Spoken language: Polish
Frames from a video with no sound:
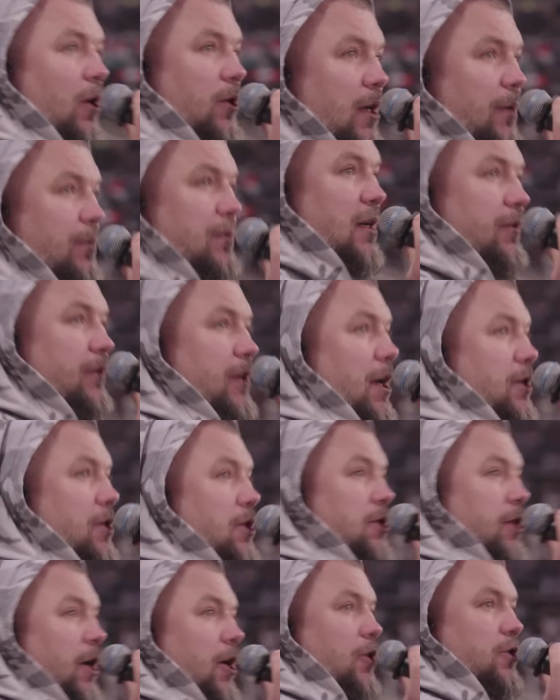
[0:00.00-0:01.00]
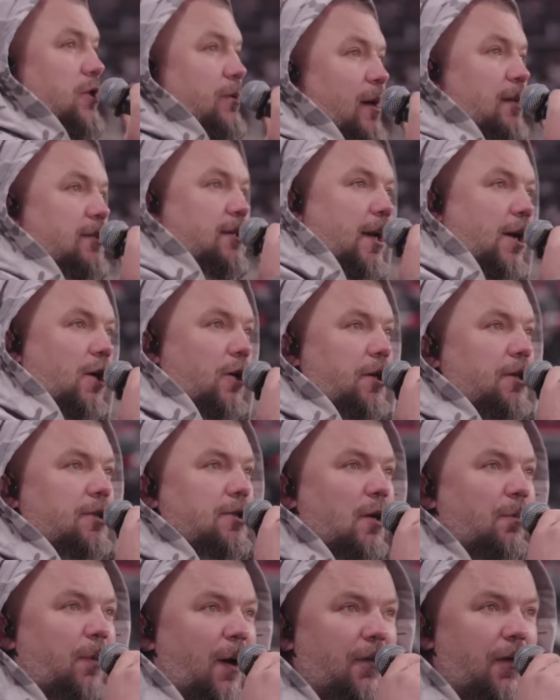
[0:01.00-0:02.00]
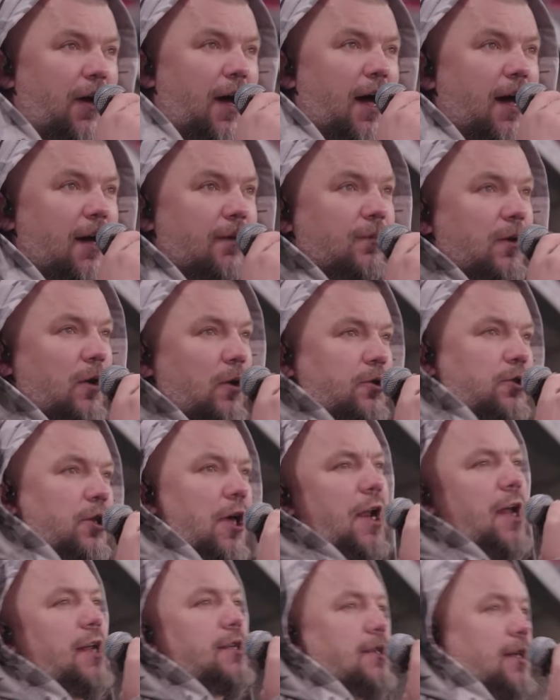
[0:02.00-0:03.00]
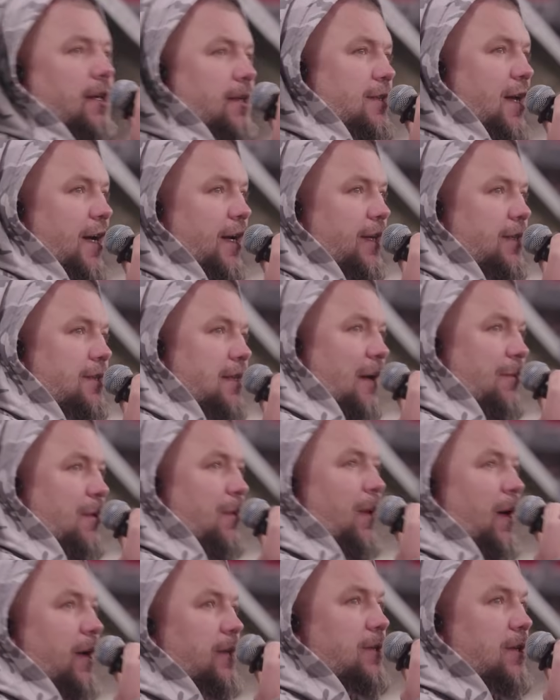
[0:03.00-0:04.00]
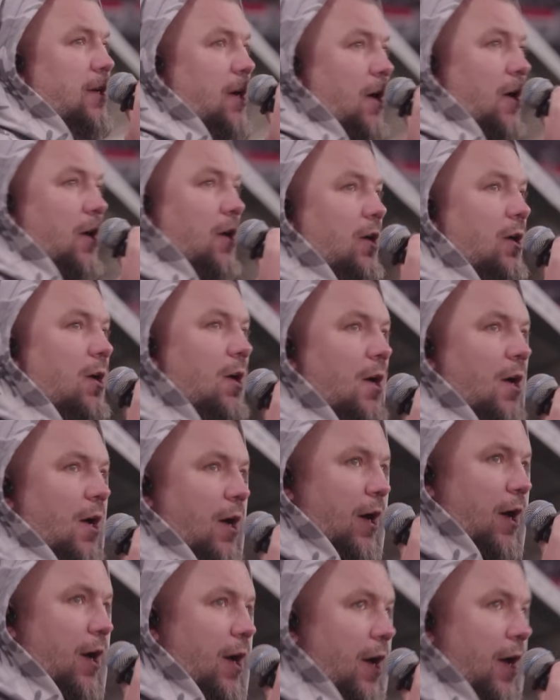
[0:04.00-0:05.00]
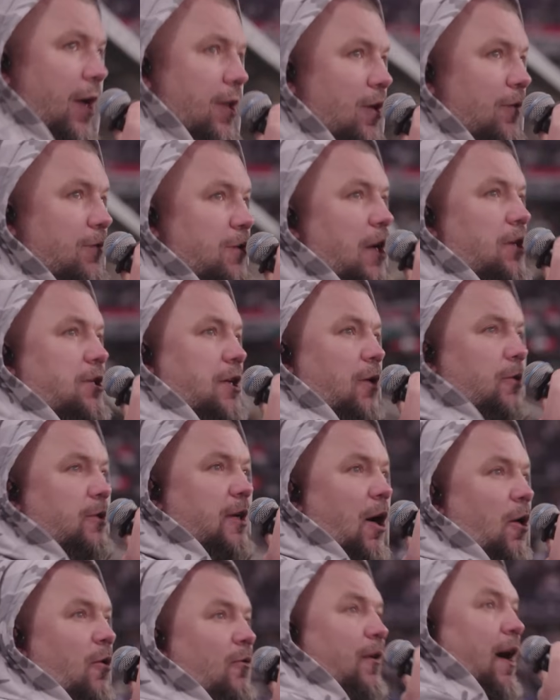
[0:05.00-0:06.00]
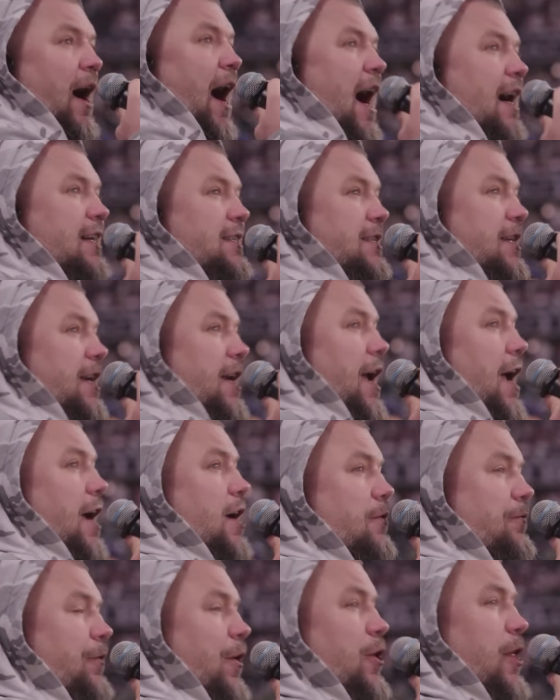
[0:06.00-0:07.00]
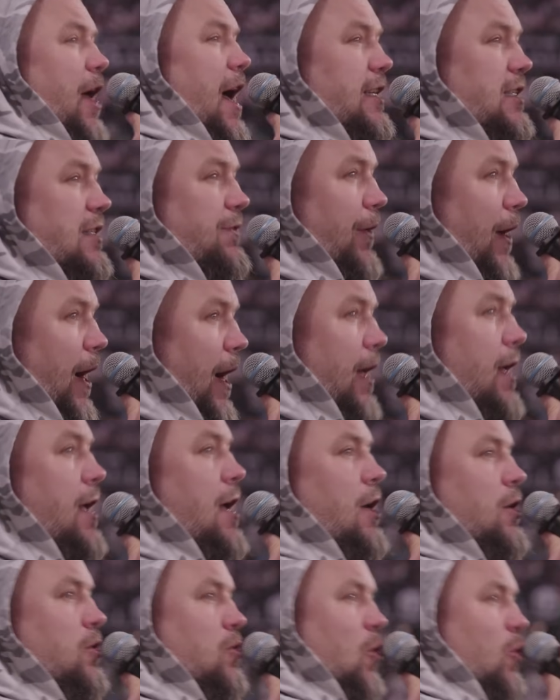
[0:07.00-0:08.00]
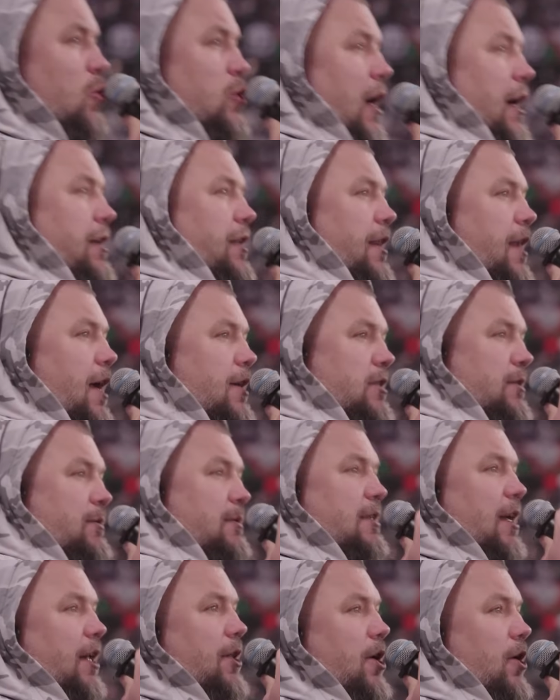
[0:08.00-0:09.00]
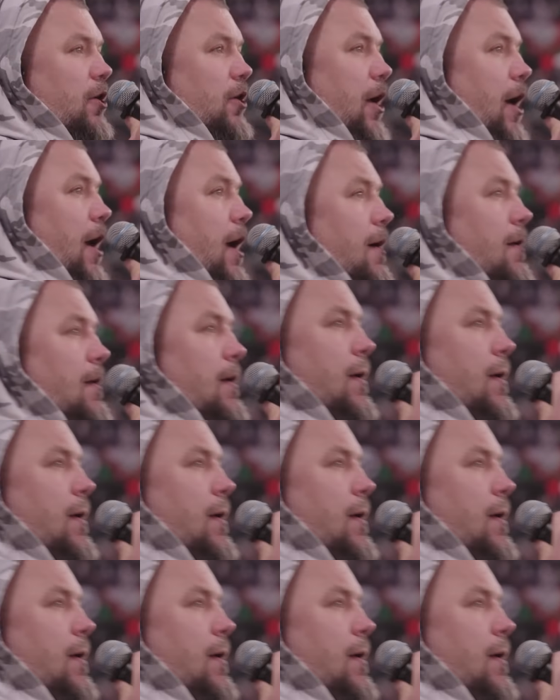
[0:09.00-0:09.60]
o tym, co wydarzy się 18 listopada. Już teraz zachęcamy bardzo e, do wzięcia udziału w akcji krwiodawstwa tutaj na naszym stadionie.